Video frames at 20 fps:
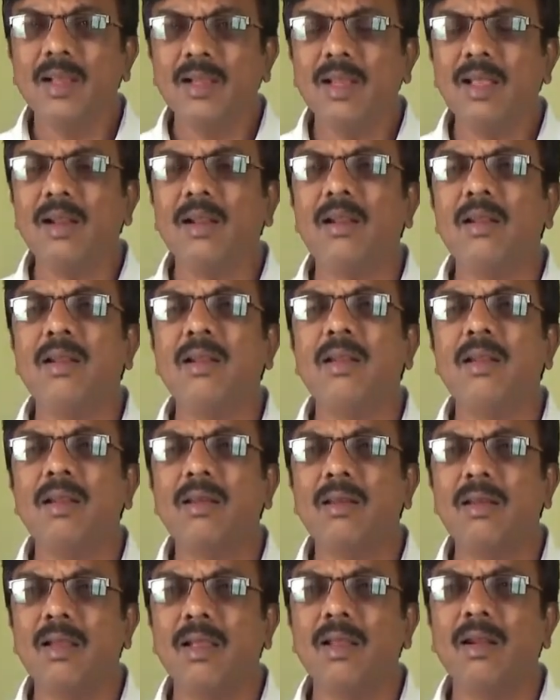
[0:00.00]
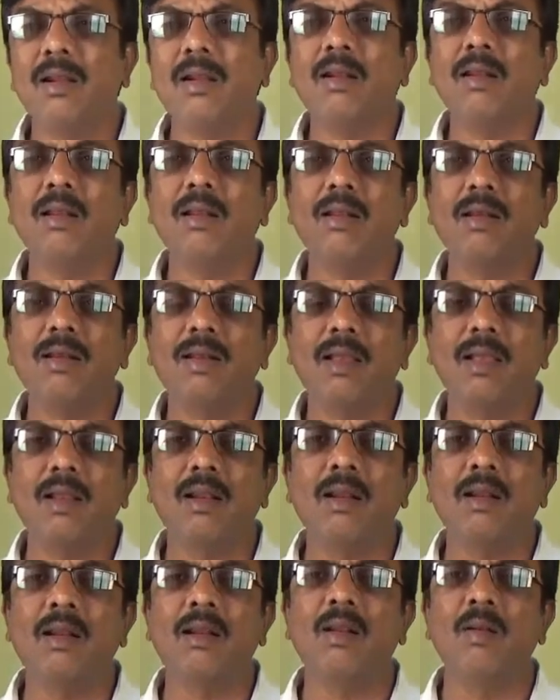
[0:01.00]
కిర్ర కిర్ర
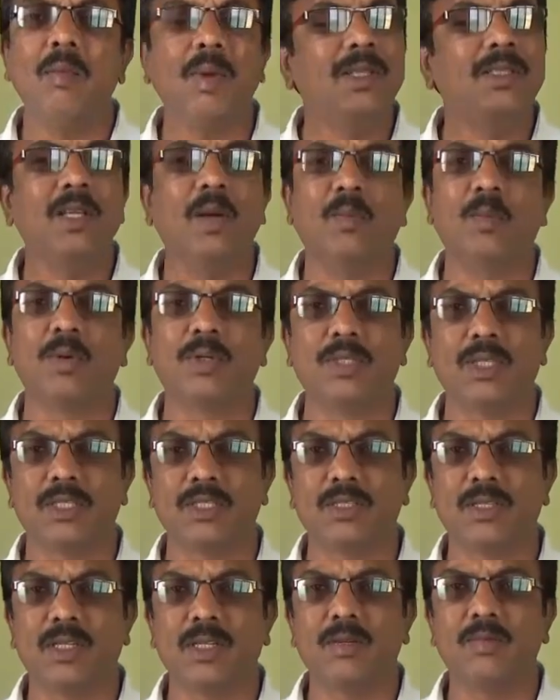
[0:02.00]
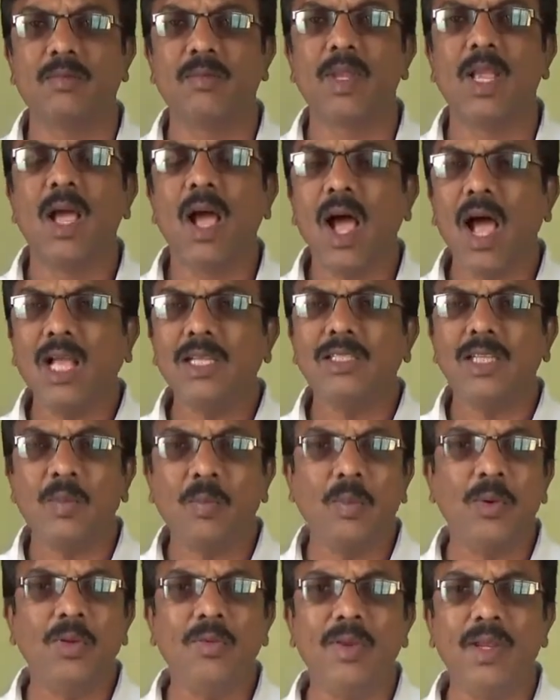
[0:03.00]
కిర్రమని చప్పుడు చేసినవి ఆ
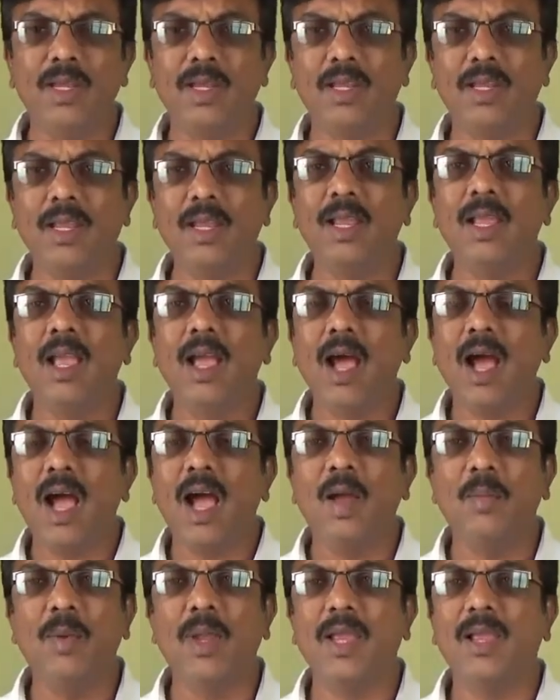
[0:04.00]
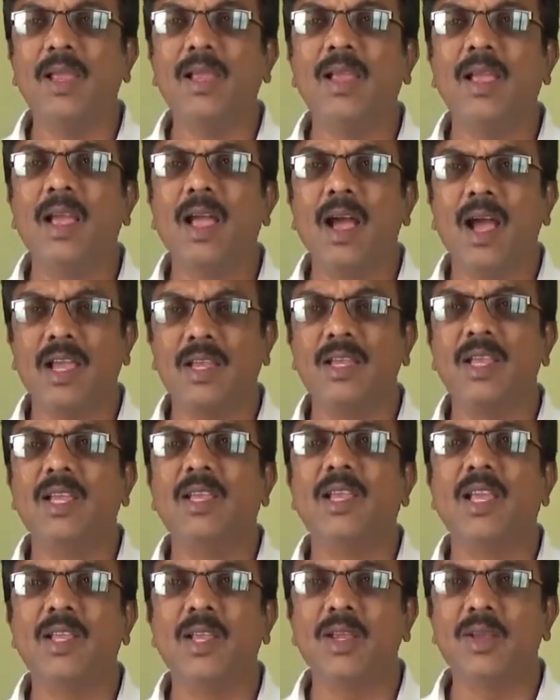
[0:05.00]
చప్పుడు విని ఆమె
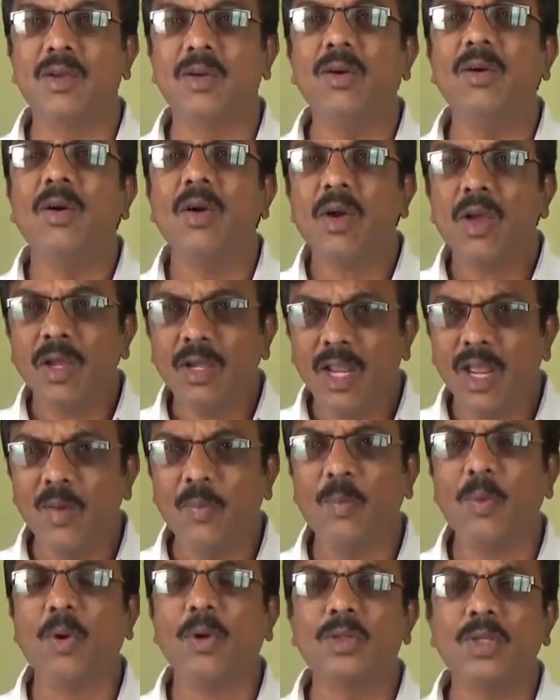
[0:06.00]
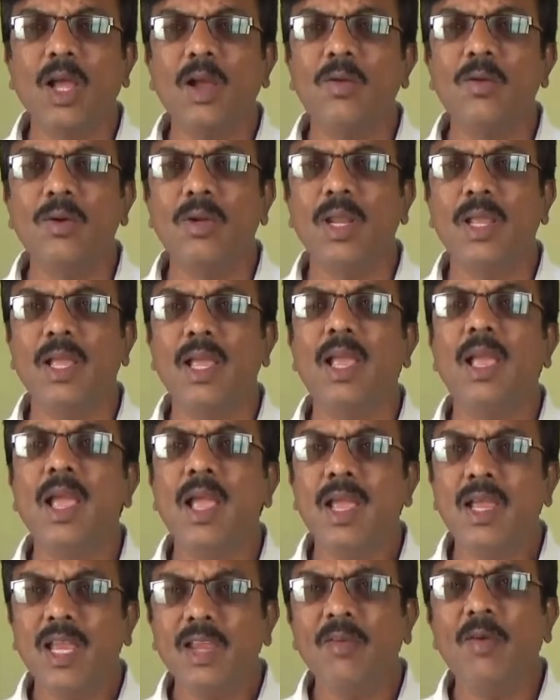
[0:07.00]
అయ్యయ్యయ్యో నేను పోతా ఉంటే
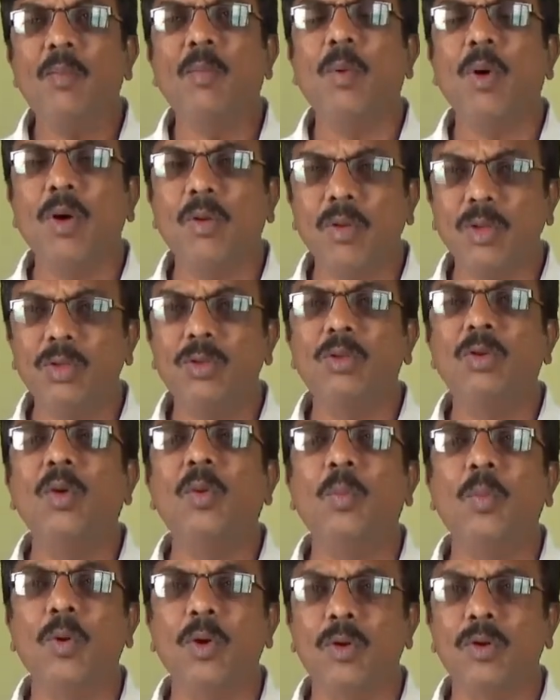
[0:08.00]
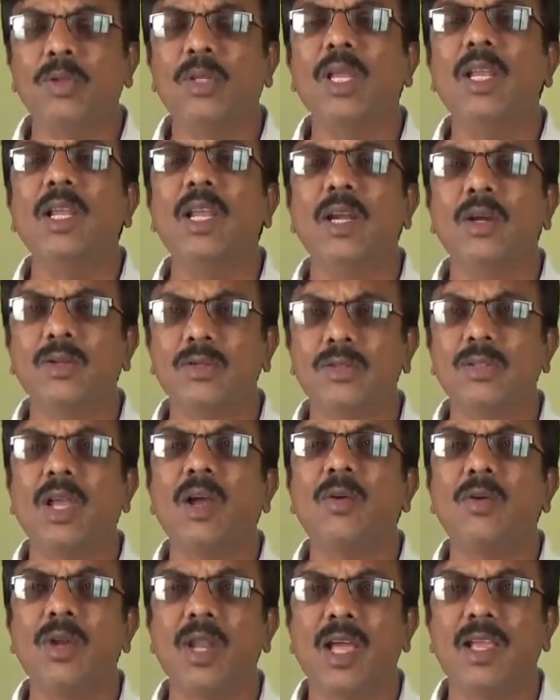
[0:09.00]
ఇవి పోవద్దు పోవద్దని ఏడుస్తా
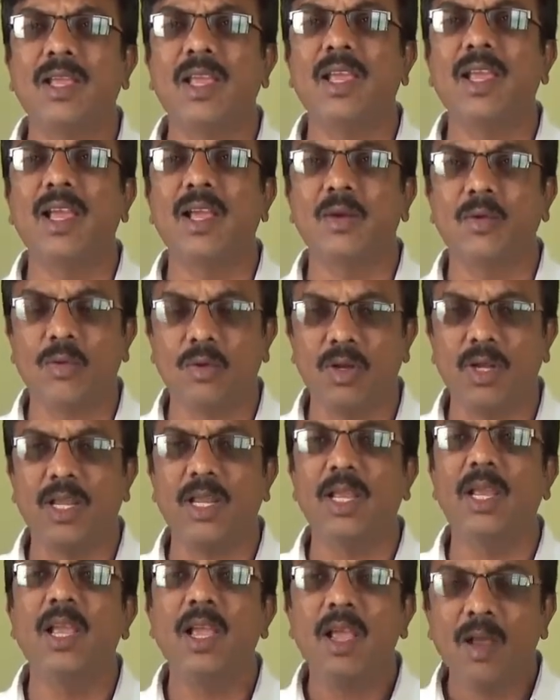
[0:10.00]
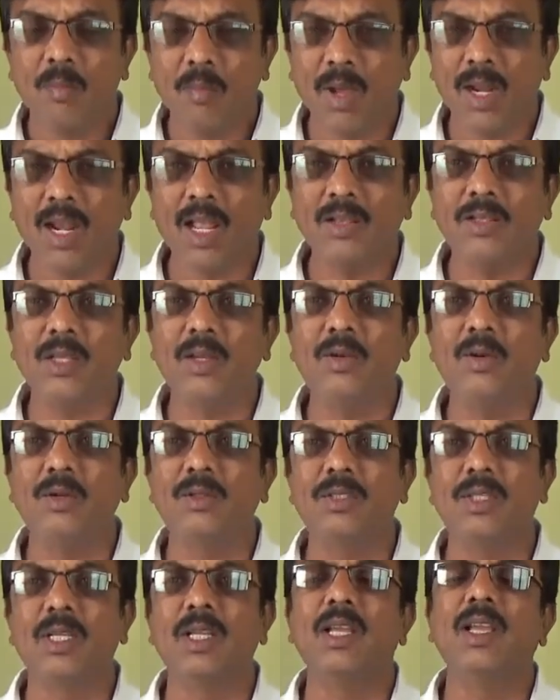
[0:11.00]
ఉన్నాయే అనుకొని మళ్ళా
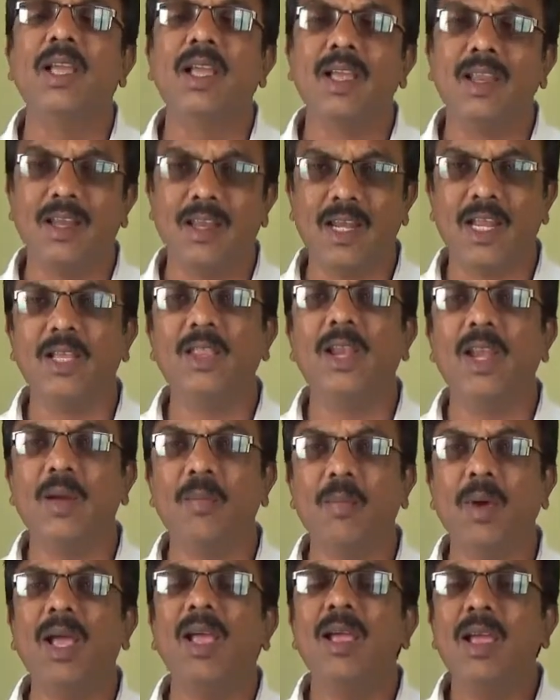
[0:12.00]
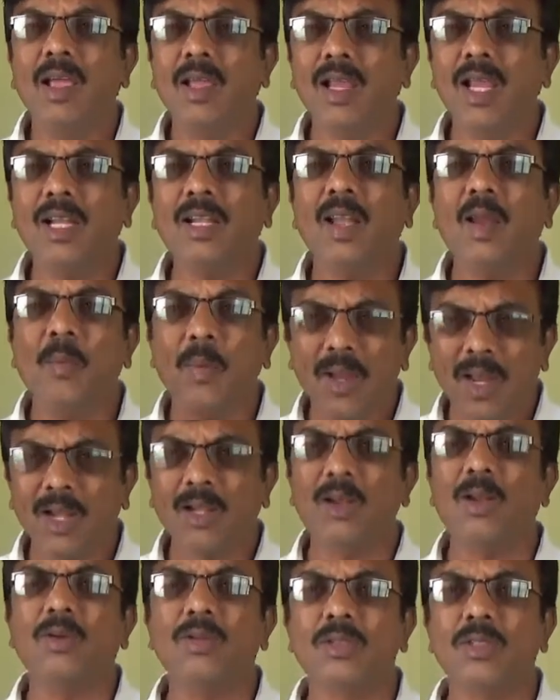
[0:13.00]
తిరిగొచ్చి లేదులేమ్మా ఇట్లా పోయి
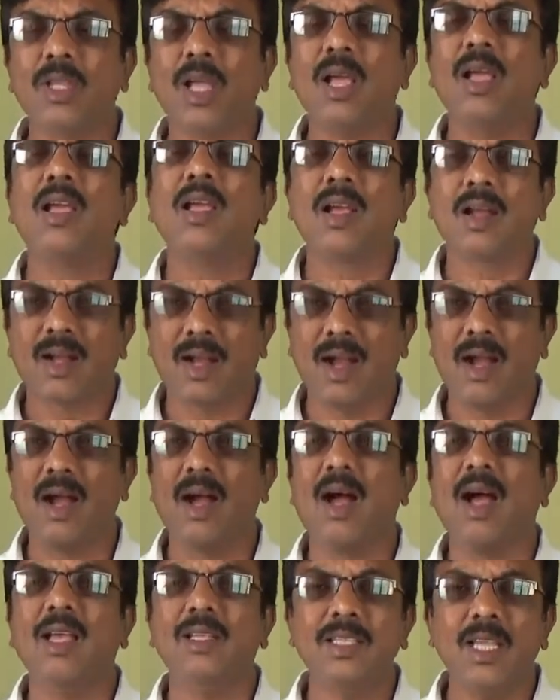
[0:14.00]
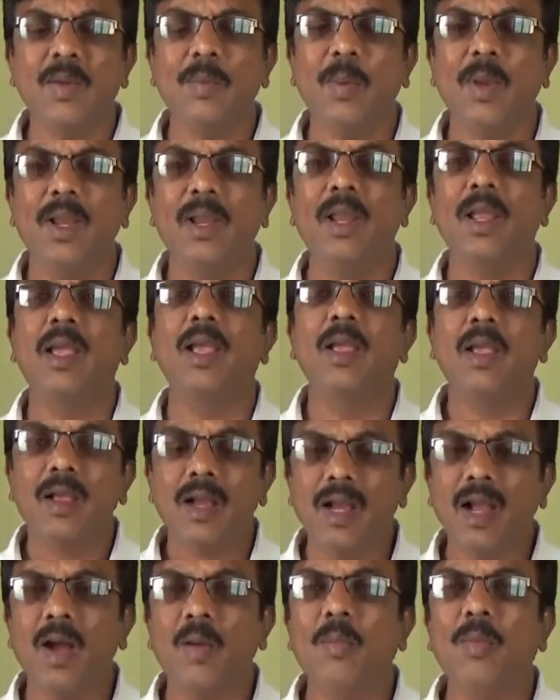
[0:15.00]
అట్లా వస్తా కాసేపేలే
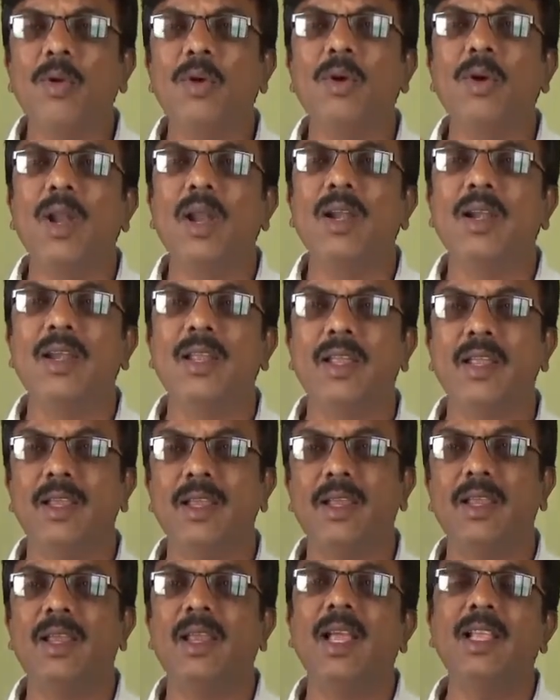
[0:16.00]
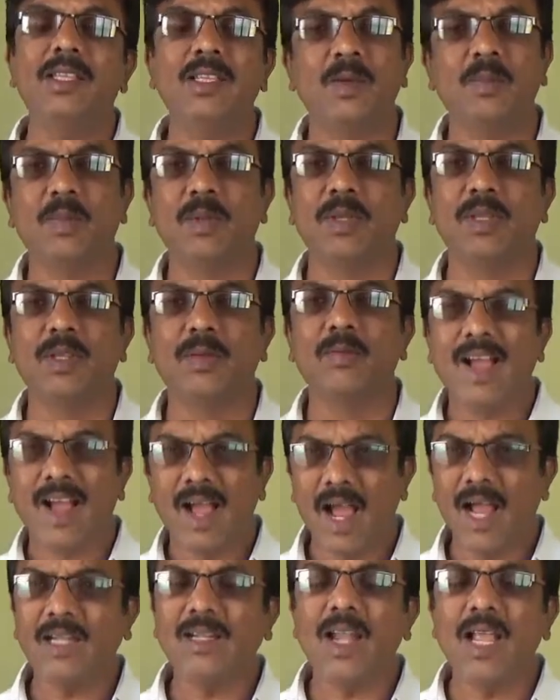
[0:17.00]
గమ్మునుండండి అని చెప్పింది
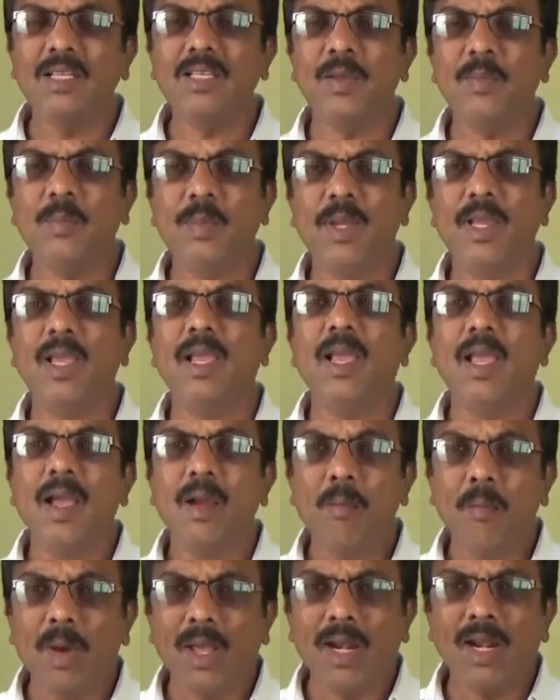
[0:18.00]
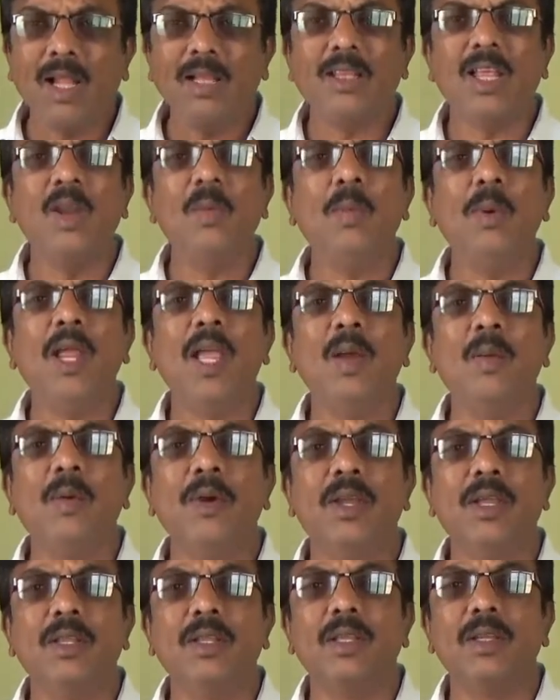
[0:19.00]
అట్లా చెప్పి మరలా తలుపులు
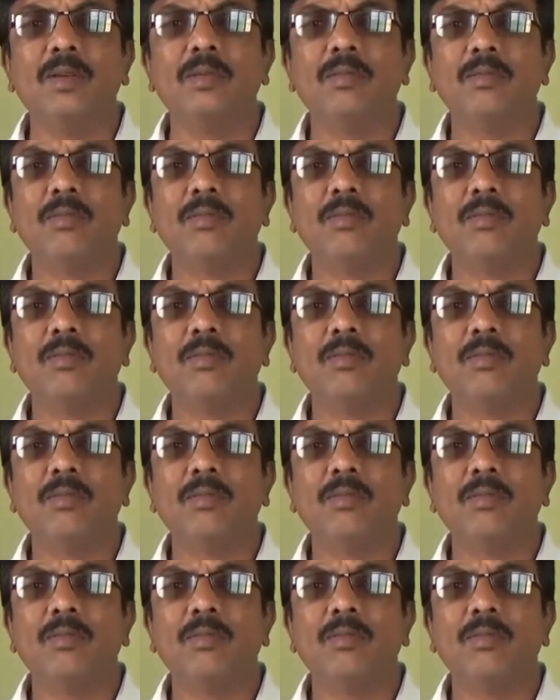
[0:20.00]
వేయబోయింది